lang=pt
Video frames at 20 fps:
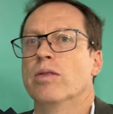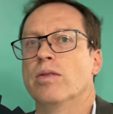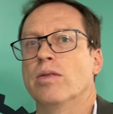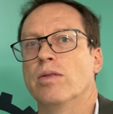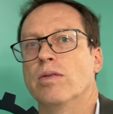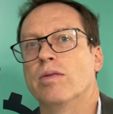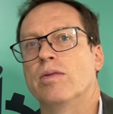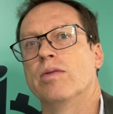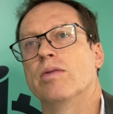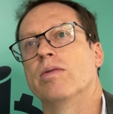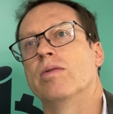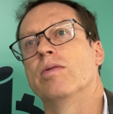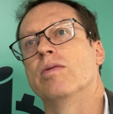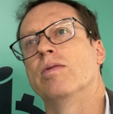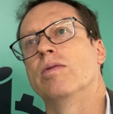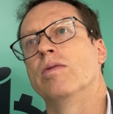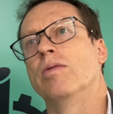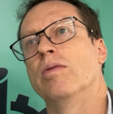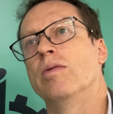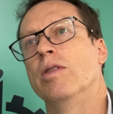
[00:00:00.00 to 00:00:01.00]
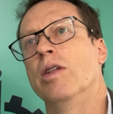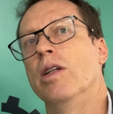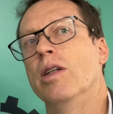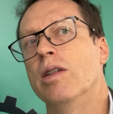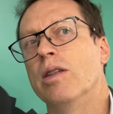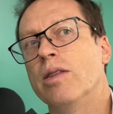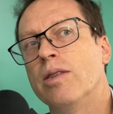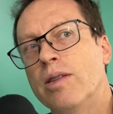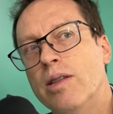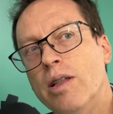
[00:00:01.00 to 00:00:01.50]
biológicos ano a ano, né?
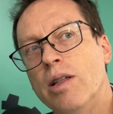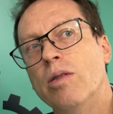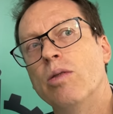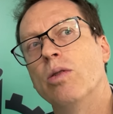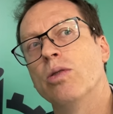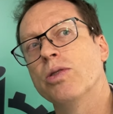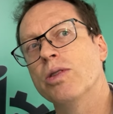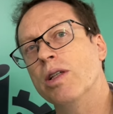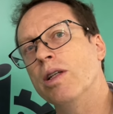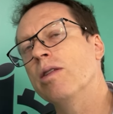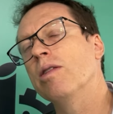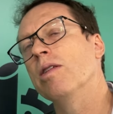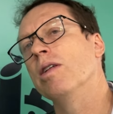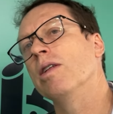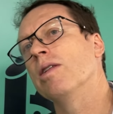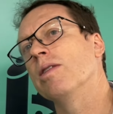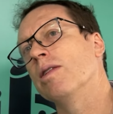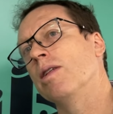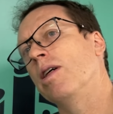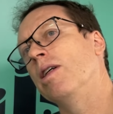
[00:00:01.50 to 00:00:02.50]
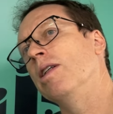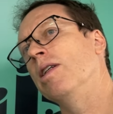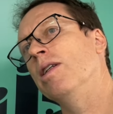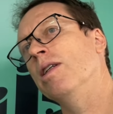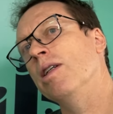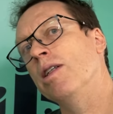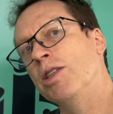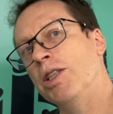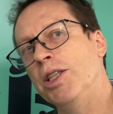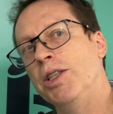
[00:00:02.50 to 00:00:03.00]
Sim, com certeza.
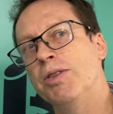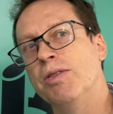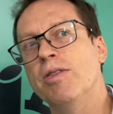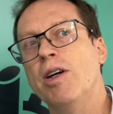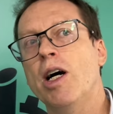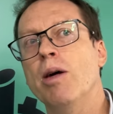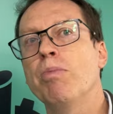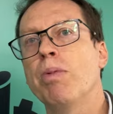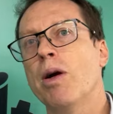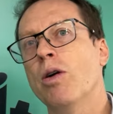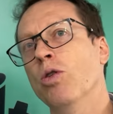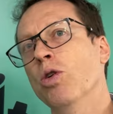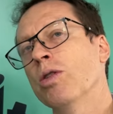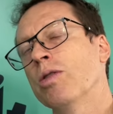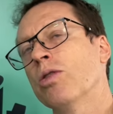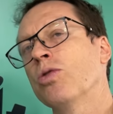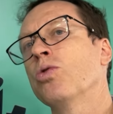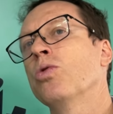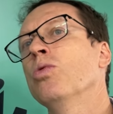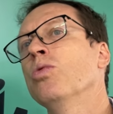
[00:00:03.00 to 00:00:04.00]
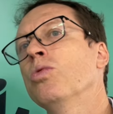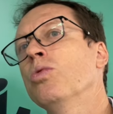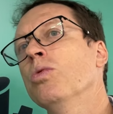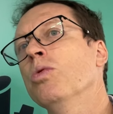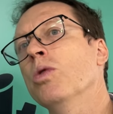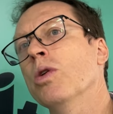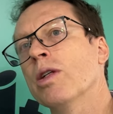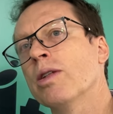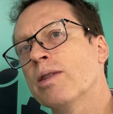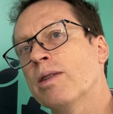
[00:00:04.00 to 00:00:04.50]
Aí a gente vai para outras
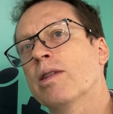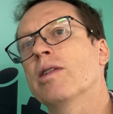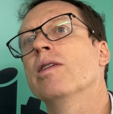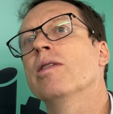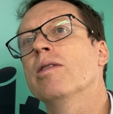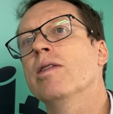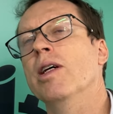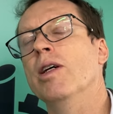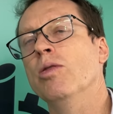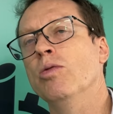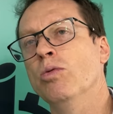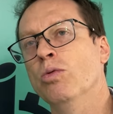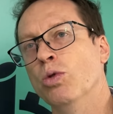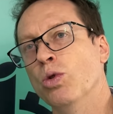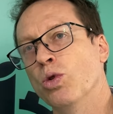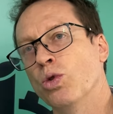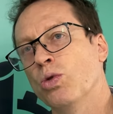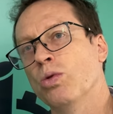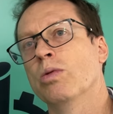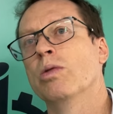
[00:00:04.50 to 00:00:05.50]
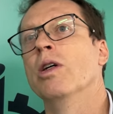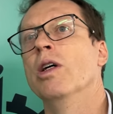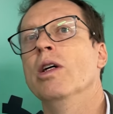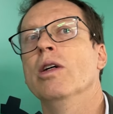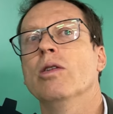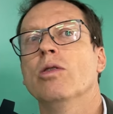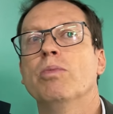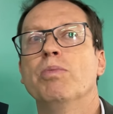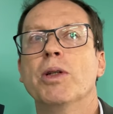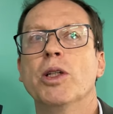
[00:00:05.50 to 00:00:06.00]
culturas que têm um uso
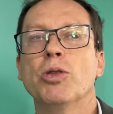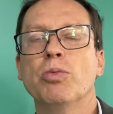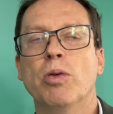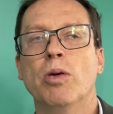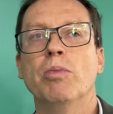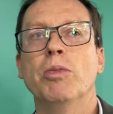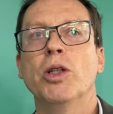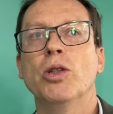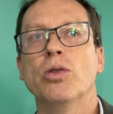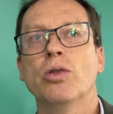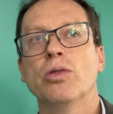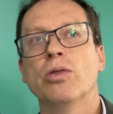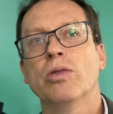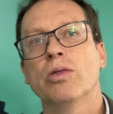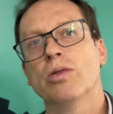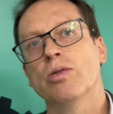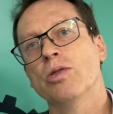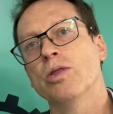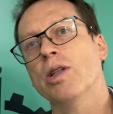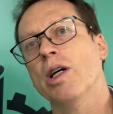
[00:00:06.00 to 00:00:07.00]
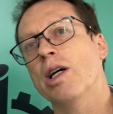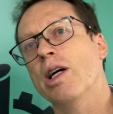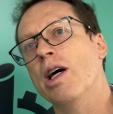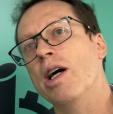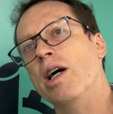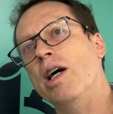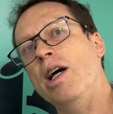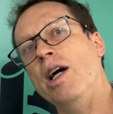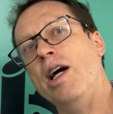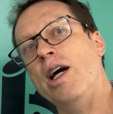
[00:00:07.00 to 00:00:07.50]
principalmente os, os
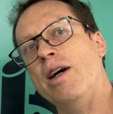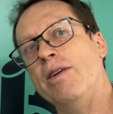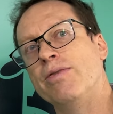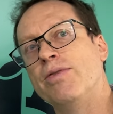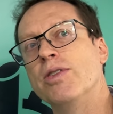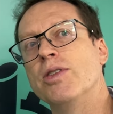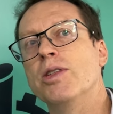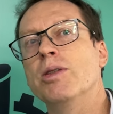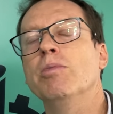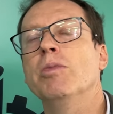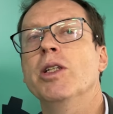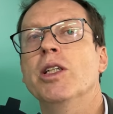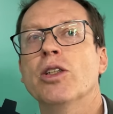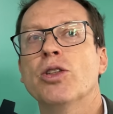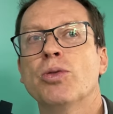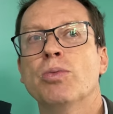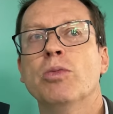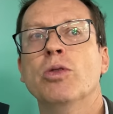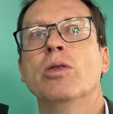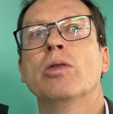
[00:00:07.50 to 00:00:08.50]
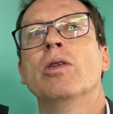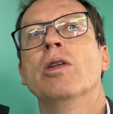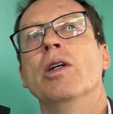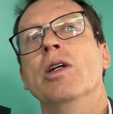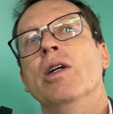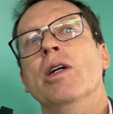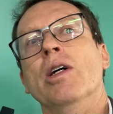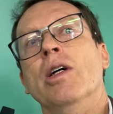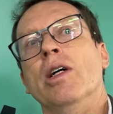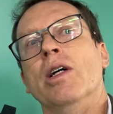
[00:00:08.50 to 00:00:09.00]
HFs e mesmo
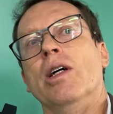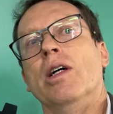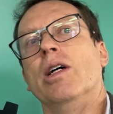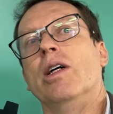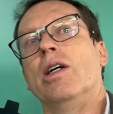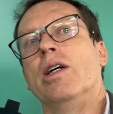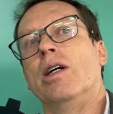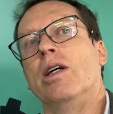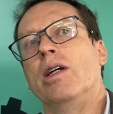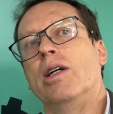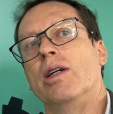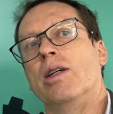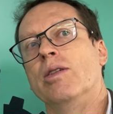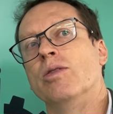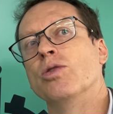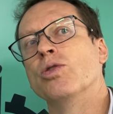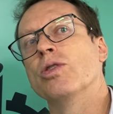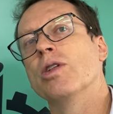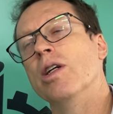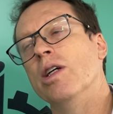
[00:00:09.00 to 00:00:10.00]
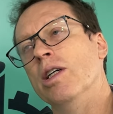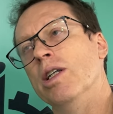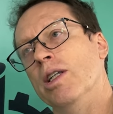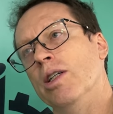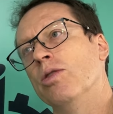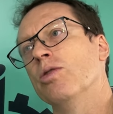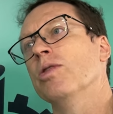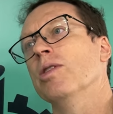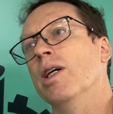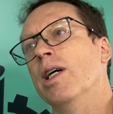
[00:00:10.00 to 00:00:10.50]
uh, os
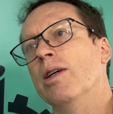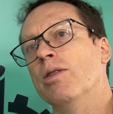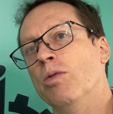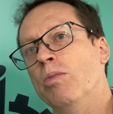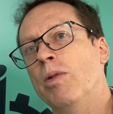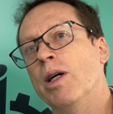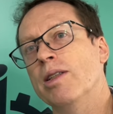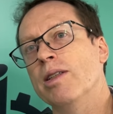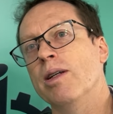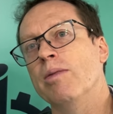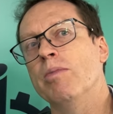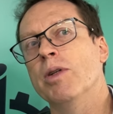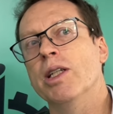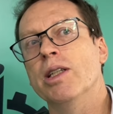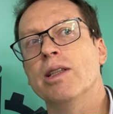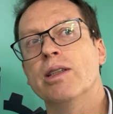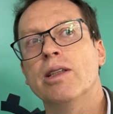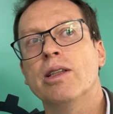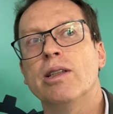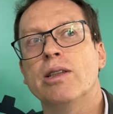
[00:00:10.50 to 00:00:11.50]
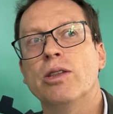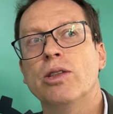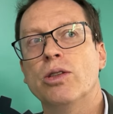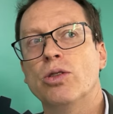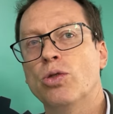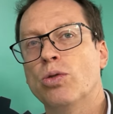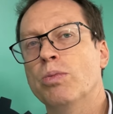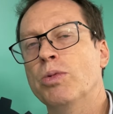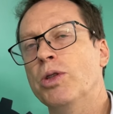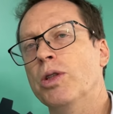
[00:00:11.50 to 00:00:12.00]
grãos, né, com uma demanda de
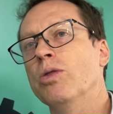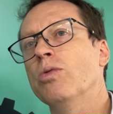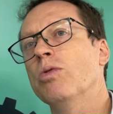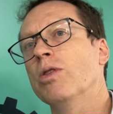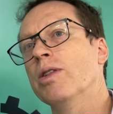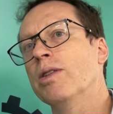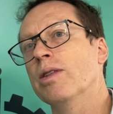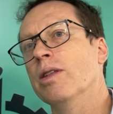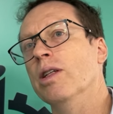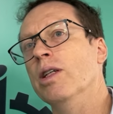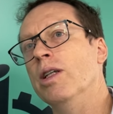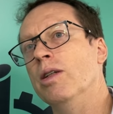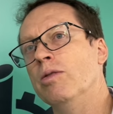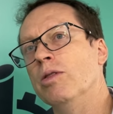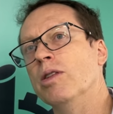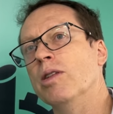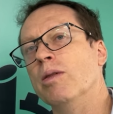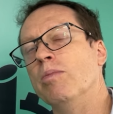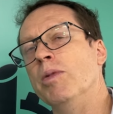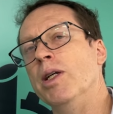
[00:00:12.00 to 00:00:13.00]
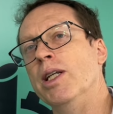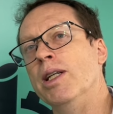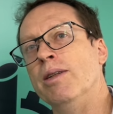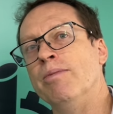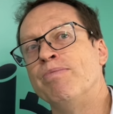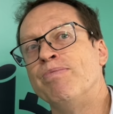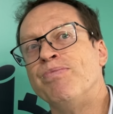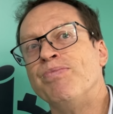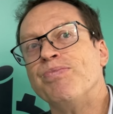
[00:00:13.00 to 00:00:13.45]
substituição e também